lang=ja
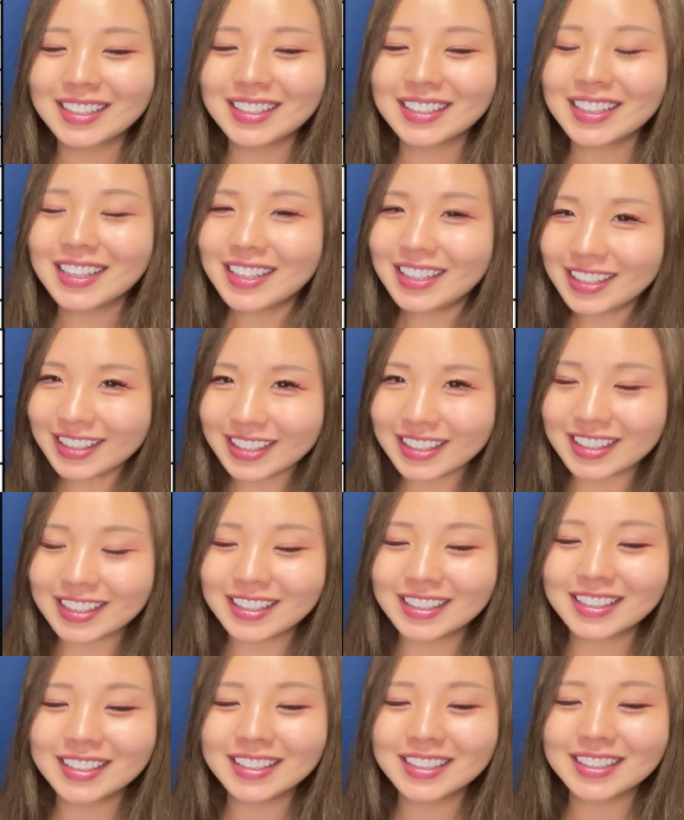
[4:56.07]
やはり
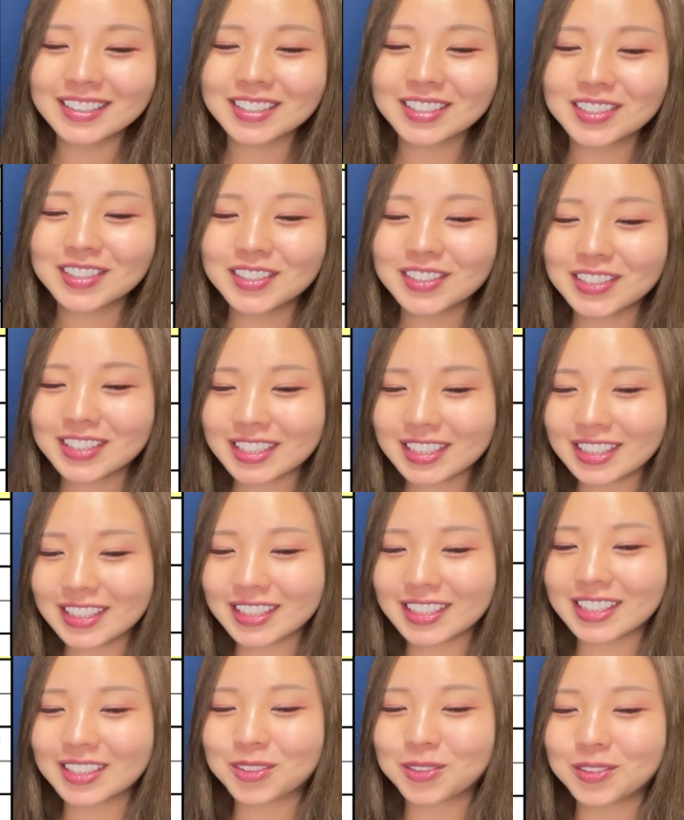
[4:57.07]
涼しい
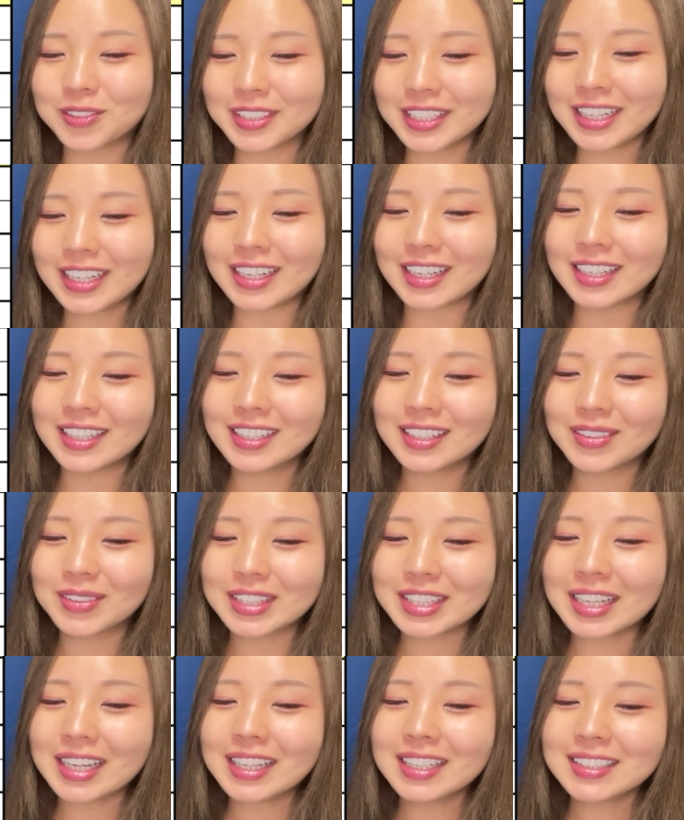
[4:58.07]
気候や
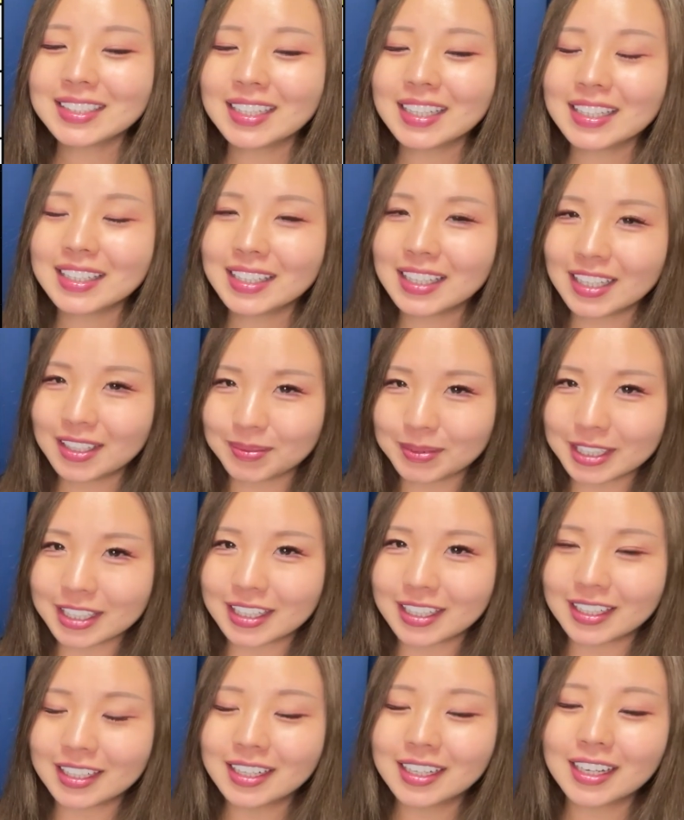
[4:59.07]
滞在競馬
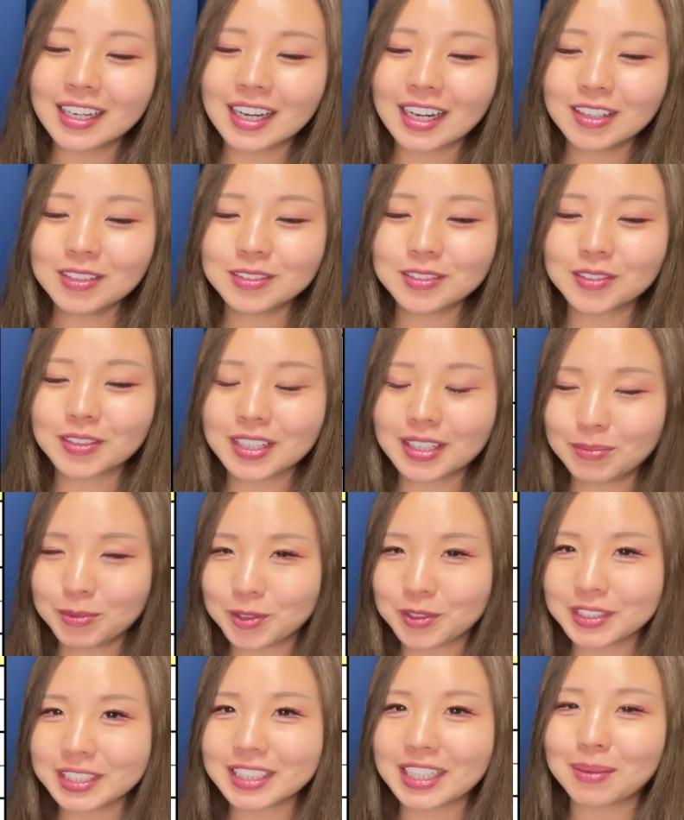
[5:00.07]
が合うのか
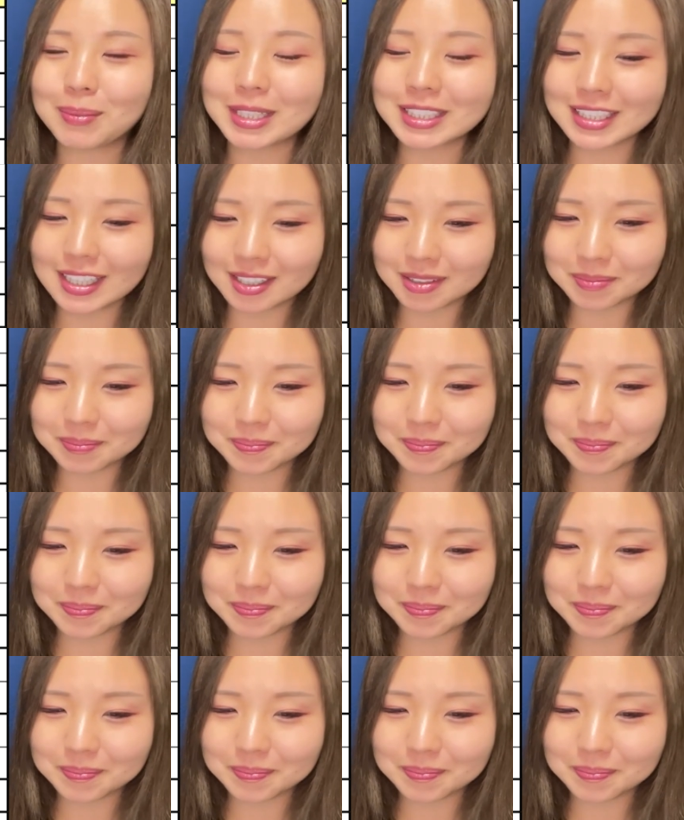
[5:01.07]
もしれません。